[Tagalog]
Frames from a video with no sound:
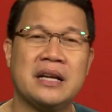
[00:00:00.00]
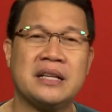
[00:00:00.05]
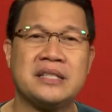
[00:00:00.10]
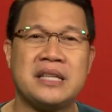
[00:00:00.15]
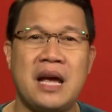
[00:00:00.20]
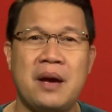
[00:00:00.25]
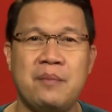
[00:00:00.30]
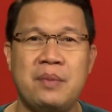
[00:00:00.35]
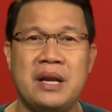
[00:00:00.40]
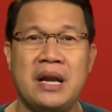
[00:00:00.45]

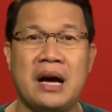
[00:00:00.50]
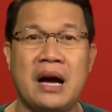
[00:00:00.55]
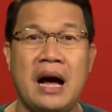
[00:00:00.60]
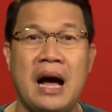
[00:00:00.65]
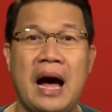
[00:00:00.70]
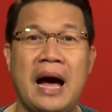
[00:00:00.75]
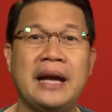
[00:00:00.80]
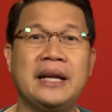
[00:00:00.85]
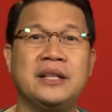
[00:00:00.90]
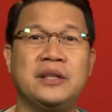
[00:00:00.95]
nagsabi ng
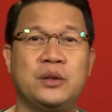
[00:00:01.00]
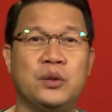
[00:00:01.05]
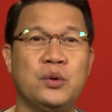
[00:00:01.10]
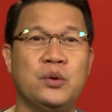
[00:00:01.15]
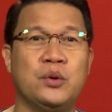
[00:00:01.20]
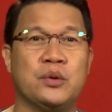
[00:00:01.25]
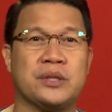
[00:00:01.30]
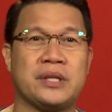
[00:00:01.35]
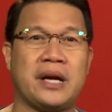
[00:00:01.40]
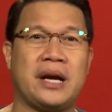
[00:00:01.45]
I
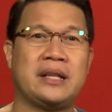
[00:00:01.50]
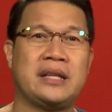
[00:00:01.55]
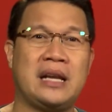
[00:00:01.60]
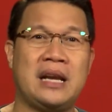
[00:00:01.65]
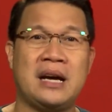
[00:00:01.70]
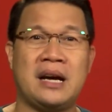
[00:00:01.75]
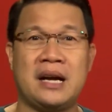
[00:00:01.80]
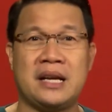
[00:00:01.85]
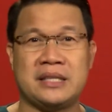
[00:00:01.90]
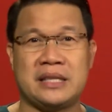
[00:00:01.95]
do sa
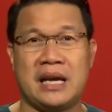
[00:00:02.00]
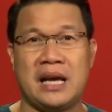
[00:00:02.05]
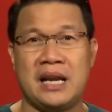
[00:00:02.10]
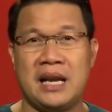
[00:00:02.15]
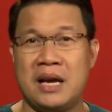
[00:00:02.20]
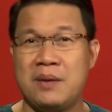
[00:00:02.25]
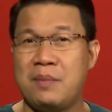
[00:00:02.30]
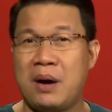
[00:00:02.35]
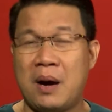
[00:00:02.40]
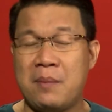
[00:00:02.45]
kanilang kasal
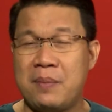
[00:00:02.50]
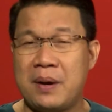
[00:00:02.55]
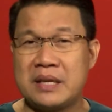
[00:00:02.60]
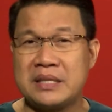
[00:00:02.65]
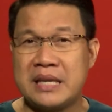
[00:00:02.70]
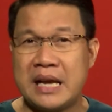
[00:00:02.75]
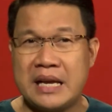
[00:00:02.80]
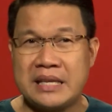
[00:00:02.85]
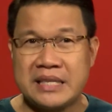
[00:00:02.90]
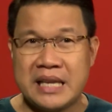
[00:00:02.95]
ay
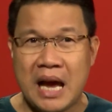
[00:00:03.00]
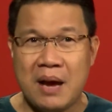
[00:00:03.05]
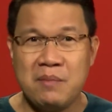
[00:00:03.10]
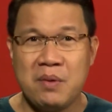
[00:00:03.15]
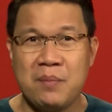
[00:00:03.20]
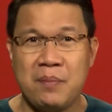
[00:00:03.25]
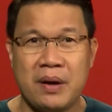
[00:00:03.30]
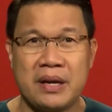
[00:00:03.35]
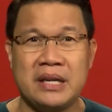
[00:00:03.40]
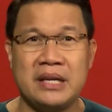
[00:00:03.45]
makapagsasabi
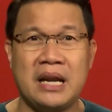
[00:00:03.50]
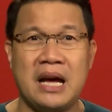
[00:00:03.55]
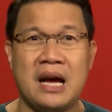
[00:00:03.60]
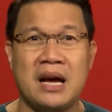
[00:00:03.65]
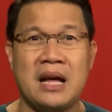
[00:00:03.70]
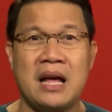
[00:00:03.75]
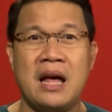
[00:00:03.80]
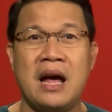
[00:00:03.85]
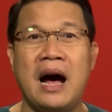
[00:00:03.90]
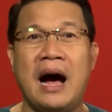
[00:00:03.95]
pa rin ng
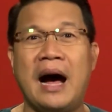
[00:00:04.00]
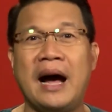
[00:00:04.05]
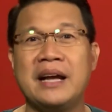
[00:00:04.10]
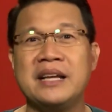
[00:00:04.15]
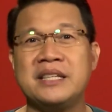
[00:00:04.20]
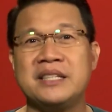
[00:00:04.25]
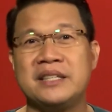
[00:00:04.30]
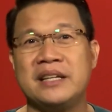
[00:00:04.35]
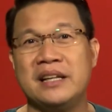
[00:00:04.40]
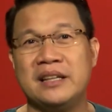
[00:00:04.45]
I
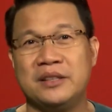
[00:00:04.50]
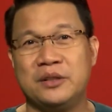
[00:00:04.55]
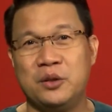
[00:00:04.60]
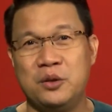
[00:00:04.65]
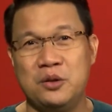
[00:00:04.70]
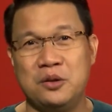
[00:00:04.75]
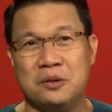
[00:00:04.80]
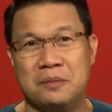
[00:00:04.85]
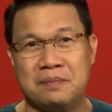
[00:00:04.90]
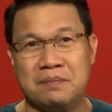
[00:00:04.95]
still
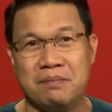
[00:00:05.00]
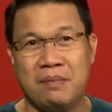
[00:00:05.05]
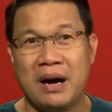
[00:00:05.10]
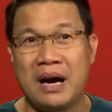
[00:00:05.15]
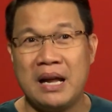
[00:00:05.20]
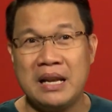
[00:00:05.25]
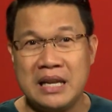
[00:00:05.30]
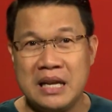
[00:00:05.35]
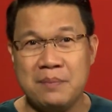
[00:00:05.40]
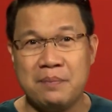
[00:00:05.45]
do
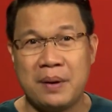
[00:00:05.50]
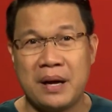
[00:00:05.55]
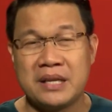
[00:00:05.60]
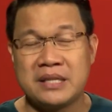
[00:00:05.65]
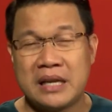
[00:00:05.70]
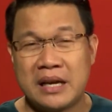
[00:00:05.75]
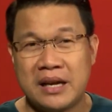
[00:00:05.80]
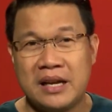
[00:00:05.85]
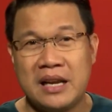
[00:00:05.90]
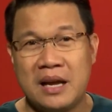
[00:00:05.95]
makalipas
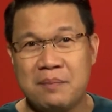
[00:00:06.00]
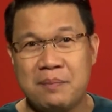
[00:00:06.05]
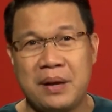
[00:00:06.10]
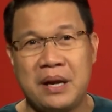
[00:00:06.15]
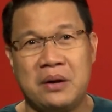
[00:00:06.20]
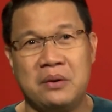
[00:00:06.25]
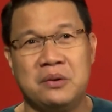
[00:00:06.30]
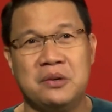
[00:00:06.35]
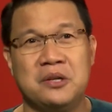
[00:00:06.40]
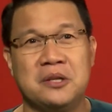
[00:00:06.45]
ang ilang
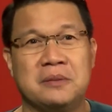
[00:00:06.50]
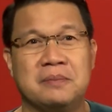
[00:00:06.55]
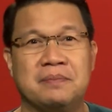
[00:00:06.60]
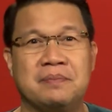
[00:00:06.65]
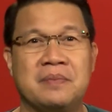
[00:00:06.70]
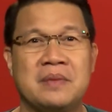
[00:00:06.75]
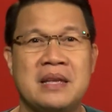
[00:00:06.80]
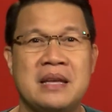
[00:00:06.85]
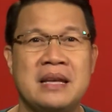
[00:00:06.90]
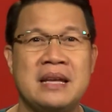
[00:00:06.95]
panahon.
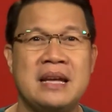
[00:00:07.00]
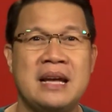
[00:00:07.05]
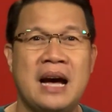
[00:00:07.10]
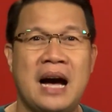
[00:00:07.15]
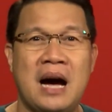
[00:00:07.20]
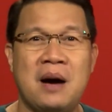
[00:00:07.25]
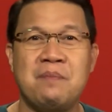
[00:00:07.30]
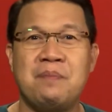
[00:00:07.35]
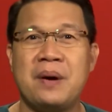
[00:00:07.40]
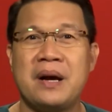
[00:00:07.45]

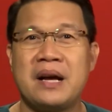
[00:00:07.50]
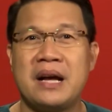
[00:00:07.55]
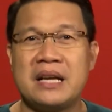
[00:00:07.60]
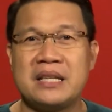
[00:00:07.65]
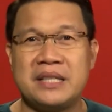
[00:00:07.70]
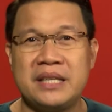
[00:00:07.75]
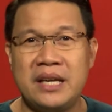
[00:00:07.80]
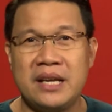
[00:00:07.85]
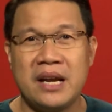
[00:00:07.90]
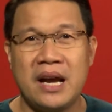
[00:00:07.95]
Ang
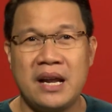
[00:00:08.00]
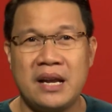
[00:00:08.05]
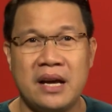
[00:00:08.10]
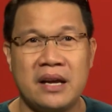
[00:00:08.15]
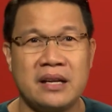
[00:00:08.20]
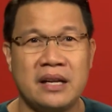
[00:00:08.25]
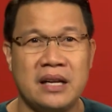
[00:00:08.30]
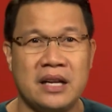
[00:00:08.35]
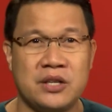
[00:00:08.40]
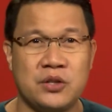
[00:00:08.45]
pagkasira ng
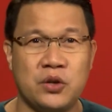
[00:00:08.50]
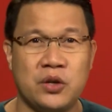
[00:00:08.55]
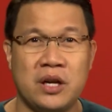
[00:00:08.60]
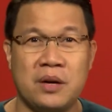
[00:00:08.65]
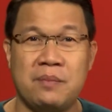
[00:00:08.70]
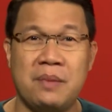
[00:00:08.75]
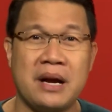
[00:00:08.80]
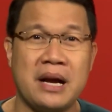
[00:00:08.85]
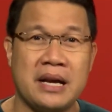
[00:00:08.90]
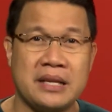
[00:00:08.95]
relasyon
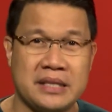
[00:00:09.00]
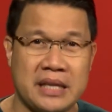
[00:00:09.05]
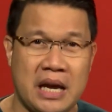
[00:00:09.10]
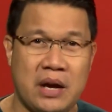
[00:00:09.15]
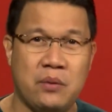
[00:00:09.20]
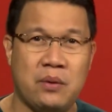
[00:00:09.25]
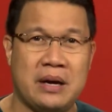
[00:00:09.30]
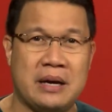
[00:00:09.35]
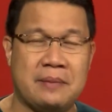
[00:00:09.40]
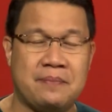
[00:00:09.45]
ng
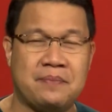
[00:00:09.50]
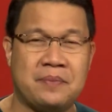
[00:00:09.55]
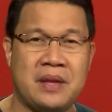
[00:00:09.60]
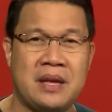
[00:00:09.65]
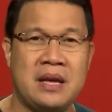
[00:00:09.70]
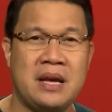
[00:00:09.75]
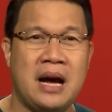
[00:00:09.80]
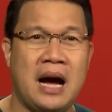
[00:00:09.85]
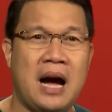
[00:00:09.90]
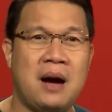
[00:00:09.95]
mag-asawa
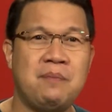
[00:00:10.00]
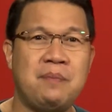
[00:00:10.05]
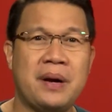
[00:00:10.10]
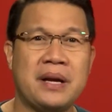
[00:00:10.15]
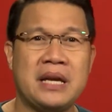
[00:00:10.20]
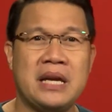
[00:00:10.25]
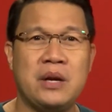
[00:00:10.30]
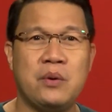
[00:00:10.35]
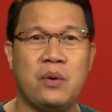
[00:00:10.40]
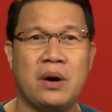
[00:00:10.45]
ang
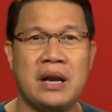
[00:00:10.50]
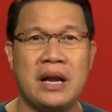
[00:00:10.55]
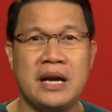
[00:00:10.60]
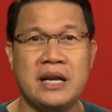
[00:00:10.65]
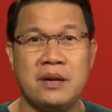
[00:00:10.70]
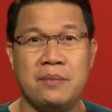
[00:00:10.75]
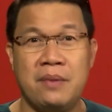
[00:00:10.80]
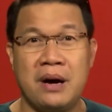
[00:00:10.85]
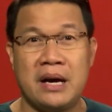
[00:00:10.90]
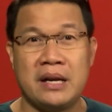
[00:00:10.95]
paghihiwalay
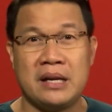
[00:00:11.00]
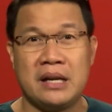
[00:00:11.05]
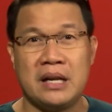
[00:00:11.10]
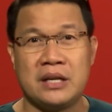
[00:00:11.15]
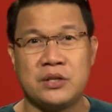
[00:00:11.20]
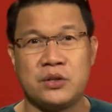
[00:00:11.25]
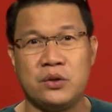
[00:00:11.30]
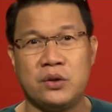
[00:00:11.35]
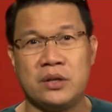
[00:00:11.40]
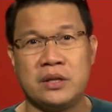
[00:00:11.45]
ng mga
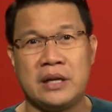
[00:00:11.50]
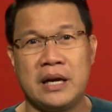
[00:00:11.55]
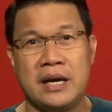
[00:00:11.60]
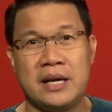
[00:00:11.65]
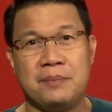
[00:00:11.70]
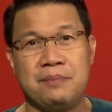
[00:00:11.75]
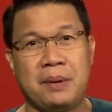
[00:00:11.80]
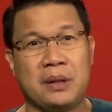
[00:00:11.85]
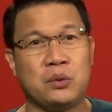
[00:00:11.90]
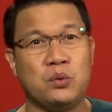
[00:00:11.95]
relasyon ay
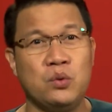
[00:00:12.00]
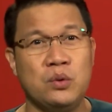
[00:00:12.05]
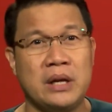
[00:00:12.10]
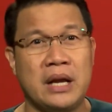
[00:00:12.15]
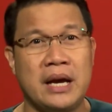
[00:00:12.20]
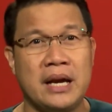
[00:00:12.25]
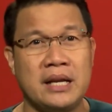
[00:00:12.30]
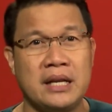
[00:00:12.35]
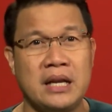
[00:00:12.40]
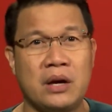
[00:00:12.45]

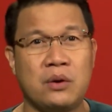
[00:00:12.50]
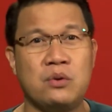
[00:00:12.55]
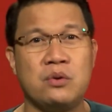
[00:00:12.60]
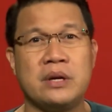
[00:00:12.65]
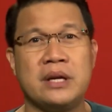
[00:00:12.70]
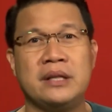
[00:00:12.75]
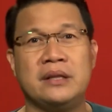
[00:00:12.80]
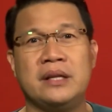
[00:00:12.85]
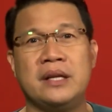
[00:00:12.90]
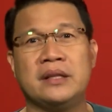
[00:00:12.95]
patunay na kung
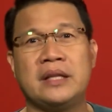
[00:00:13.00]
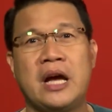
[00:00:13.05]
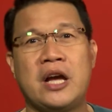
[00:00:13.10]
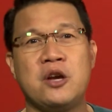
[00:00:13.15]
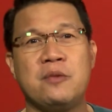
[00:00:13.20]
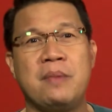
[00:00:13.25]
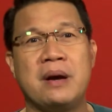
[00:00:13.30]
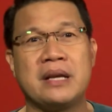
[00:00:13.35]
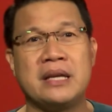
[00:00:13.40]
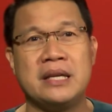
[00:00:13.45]
hindi
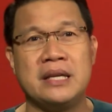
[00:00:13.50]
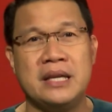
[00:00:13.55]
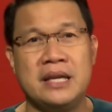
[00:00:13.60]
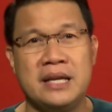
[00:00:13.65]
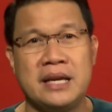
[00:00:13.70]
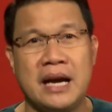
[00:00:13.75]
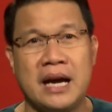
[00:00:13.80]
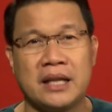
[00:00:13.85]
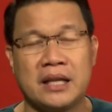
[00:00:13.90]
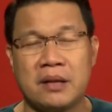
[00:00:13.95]
tayo
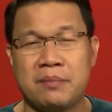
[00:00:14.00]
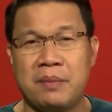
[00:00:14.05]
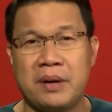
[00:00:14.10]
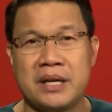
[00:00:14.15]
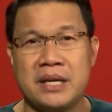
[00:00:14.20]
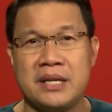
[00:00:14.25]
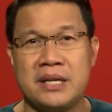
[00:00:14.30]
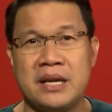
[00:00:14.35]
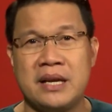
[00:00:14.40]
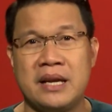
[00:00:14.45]
mag-iingat at
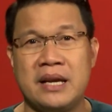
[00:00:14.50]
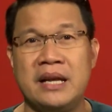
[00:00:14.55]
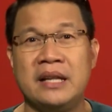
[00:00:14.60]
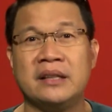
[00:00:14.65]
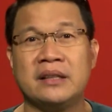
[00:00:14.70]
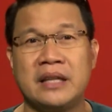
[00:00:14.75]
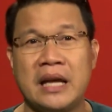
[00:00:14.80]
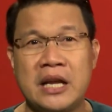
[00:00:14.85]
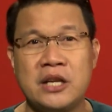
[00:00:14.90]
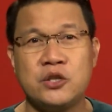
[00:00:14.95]
magiging
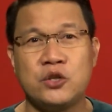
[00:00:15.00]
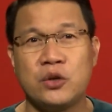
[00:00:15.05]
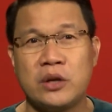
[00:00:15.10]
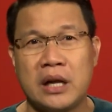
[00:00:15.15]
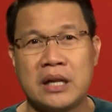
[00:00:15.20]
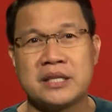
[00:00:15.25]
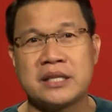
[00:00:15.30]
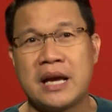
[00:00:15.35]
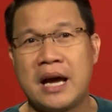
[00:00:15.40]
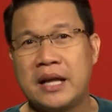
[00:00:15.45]

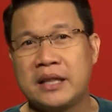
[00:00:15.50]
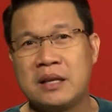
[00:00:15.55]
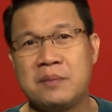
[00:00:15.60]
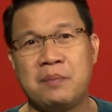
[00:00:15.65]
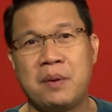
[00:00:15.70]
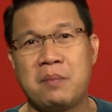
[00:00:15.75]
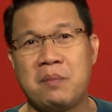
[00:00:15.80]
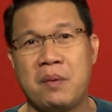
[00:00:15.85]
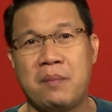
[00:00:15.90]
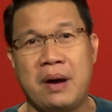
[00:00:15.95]
intentional sa ating
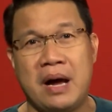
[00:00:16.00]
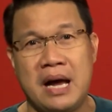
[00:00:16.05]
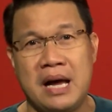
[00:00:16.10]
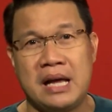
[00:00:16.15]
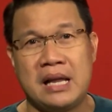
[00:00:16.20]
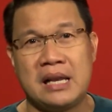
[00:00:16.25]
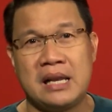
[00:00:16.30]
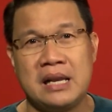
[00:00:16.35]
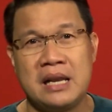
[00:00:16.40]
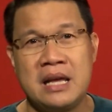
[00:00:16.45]

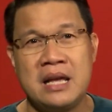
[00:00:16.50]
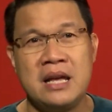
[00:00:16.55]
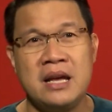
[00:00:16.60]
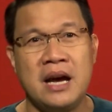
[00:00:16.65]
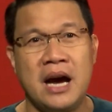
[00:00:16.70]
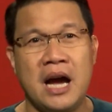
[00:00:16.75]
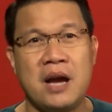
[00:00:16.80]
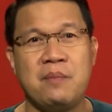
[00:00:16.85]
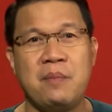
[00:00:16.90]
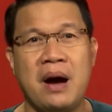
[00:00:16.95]
pagmamahal,
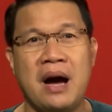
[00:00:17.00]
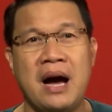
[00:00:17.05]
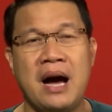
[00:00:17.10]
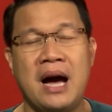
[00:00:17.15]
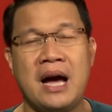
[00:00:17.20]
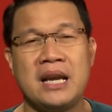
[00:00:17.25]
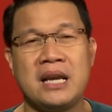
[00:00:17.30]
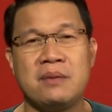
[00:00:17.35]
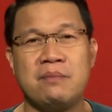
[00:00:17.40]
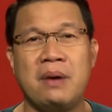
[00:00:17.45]
ay
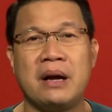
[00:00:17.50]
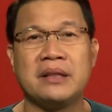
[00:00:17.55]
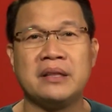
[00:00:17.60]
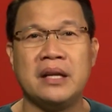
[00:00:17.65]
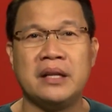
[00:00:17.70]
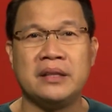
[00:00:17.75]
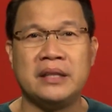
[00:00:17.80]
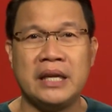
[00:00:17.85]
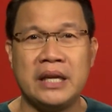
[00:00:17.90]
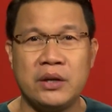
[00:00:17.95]
maaaring
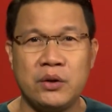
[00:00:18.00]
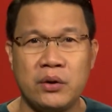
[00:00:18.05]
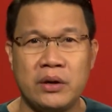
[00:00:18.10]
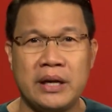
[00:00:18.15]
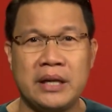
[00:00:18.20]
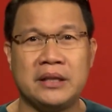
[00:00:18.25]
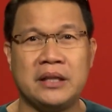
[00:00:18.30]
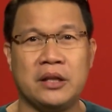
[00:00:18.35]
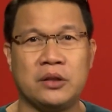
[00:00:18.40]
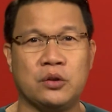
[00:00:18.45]

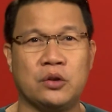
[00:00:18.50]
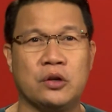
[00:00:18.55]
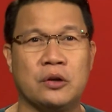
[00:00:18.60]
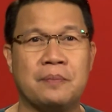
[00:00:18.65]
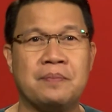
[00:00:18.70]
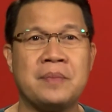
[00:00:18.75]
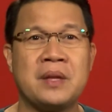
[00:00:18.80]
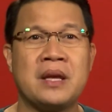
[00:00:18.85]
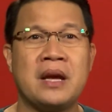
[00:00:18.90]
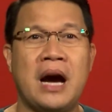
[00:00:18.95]
mag-deteriorate ito
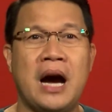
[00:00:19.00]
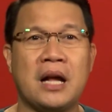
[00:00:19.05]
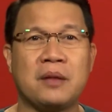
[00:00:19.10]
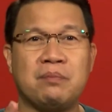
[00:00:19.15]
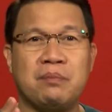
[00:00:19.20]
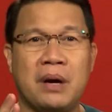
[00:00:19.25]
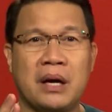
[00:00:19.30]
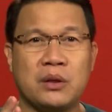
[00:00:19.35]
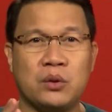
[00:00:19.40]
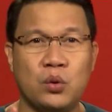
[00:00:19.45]
at
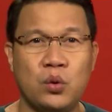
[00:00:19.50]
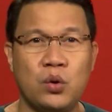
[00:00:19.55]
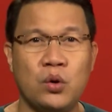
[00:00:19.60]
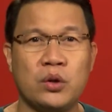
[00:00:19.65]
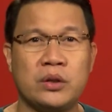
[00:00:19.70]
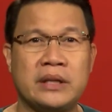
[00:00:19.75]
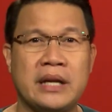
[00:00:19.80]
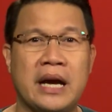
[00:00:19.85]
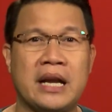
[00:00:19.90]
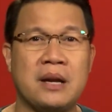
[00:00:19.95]

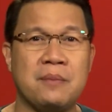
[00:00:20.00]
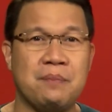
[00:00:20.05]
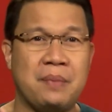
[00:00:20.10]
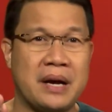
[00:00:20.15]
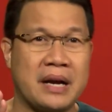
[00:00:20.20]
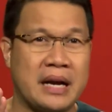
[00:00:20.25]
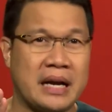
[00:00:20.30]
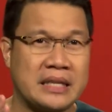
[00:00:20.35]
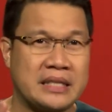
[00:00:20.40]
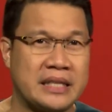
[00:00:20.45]
magdulot nga ng
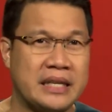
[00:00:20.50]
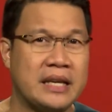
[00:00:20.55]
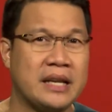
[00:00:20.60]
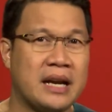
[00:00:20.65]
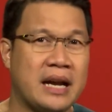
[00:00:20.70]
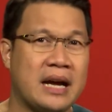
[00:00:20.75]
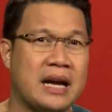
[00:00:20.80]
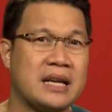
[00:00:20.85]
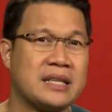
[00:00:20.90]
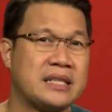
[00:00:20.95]

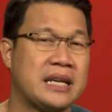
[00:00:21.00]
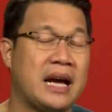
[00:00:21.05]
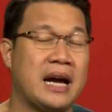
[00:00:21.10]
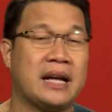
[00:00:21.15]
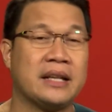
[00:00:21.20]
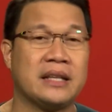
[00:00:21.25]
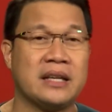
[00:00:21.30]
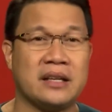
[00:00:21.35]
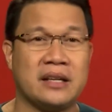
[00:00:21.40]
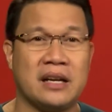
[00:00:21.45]
pagkasira sa
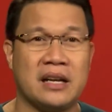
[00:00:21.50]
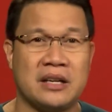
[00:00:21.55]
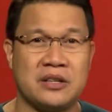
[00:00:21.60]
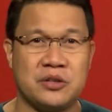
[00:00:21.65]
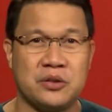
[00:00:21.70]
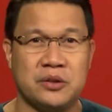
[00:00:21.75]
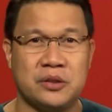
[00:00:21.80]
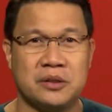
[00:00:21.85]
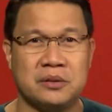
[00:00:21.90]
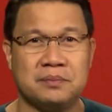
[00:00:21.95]
ating
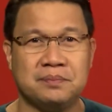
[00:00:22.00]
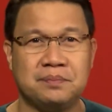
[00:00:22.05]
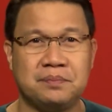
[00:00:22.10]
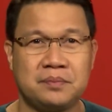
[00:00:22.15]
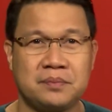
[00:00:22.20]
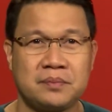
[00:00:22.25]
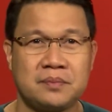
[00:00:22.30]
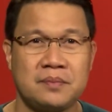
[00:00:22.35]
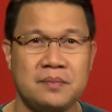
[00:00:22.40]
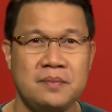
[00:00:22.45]
relasyon.
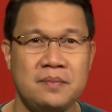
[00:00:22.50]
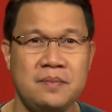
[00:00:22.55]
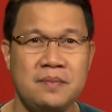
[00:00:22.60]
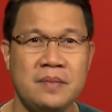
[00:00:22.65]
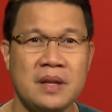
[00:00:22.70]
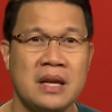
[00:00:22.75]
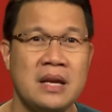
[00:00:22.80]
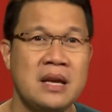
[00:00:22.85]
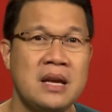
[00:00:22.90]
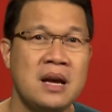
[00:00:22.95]

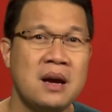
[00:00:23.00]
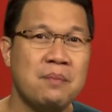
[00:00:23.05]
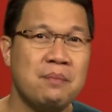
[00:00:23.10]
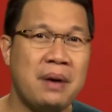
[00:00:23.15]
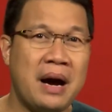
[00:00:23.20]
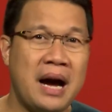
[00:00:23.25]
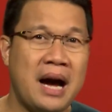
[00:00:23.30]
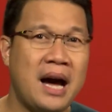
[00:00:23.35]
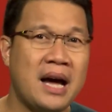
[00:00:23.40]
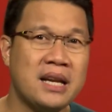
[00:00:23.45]

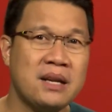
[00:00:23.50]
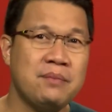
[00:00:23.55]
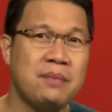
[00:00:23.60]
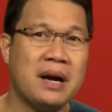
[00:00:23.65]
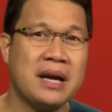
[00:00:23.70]
Maaaring